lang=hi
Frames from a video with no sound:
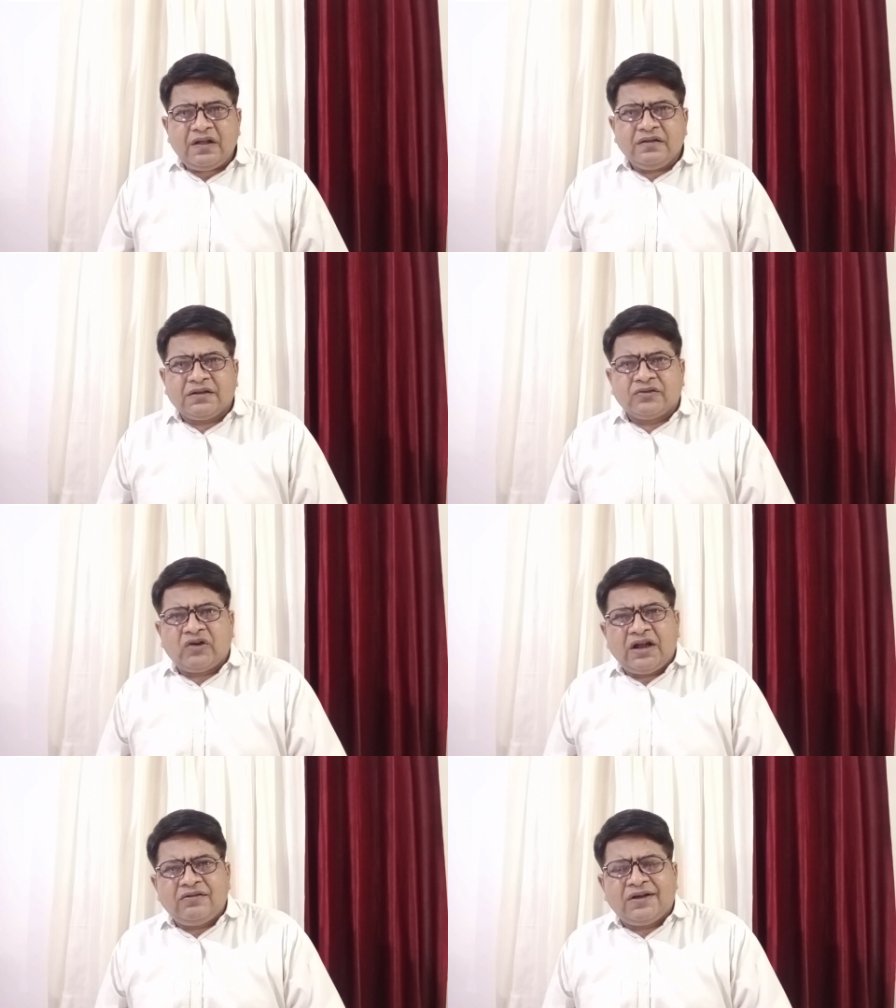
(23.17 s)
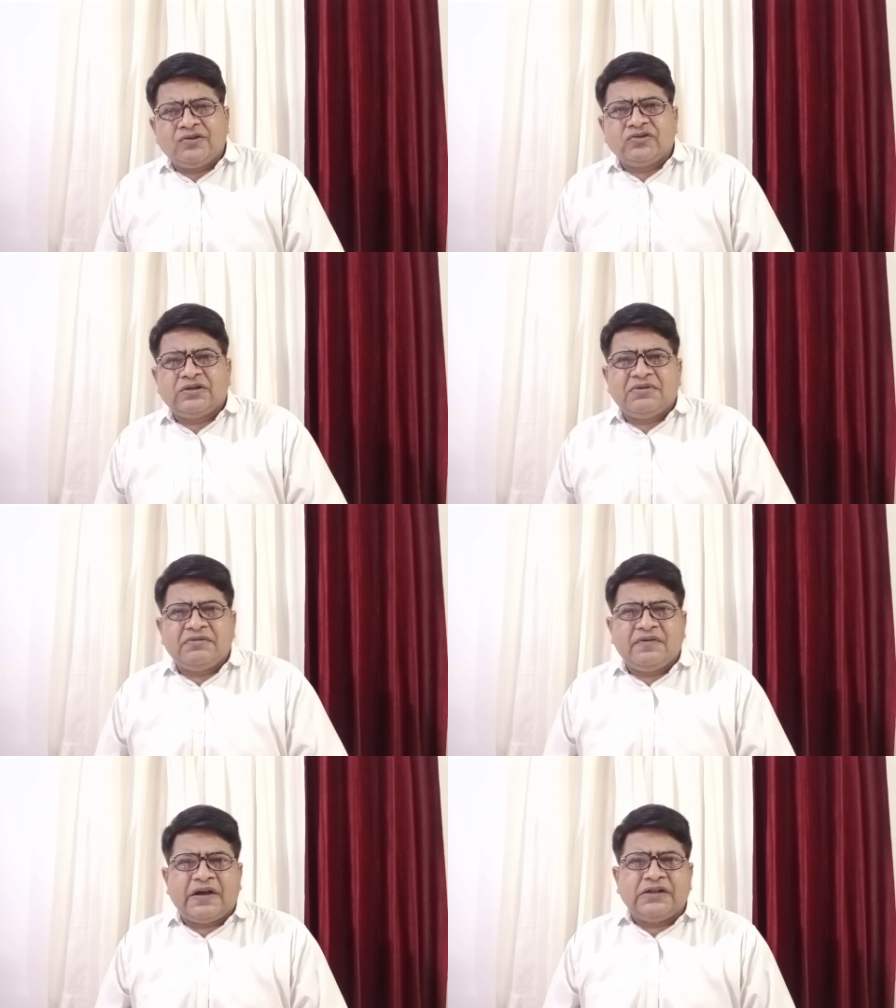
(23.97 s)
ससुराल वालों से भी
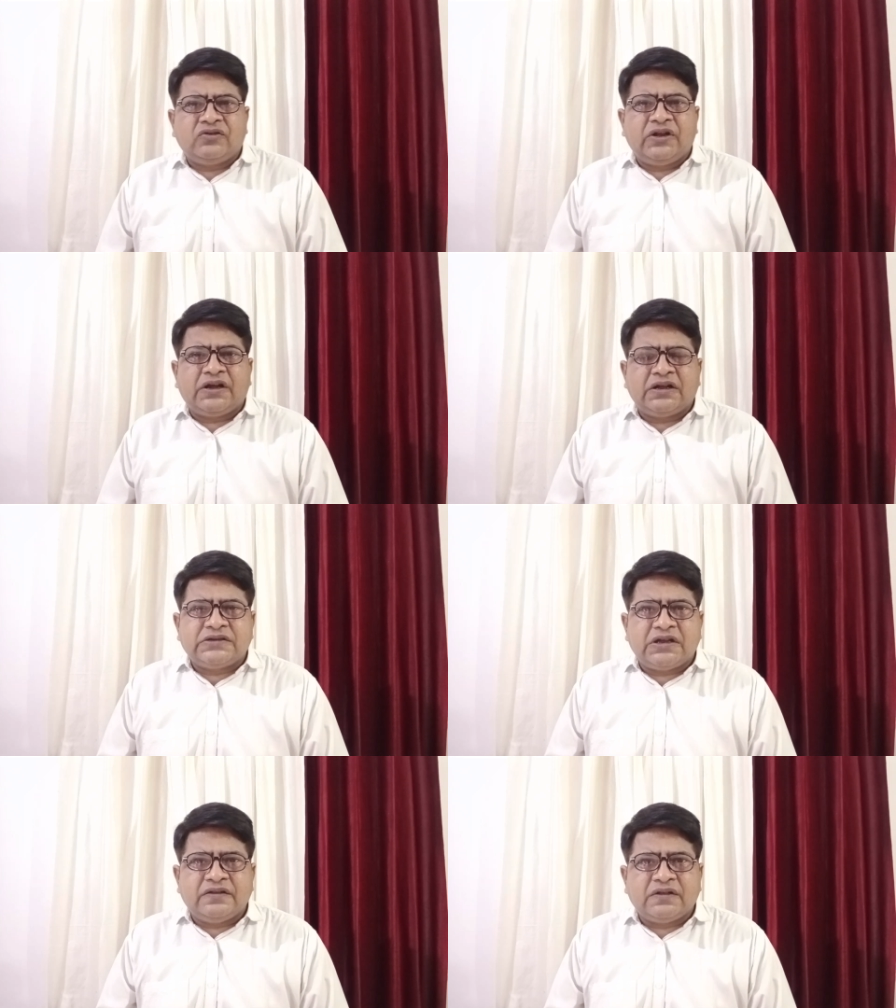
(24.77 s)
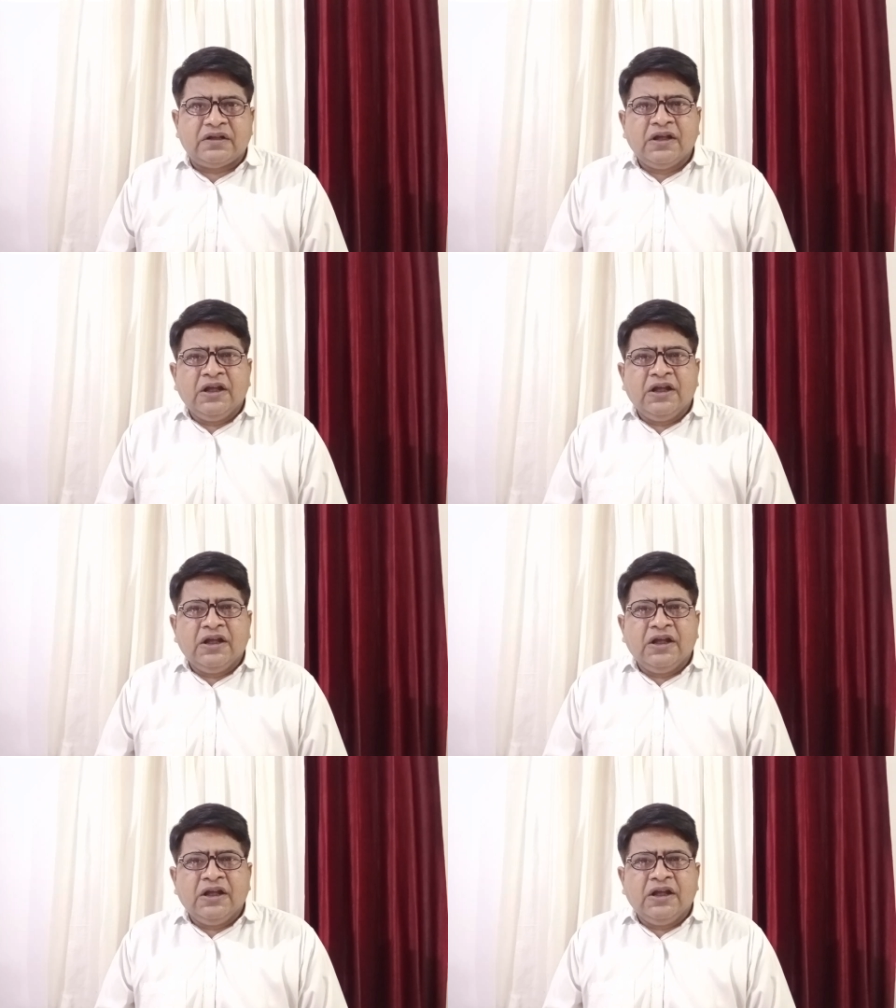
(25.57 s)
विवाद होने का चांस है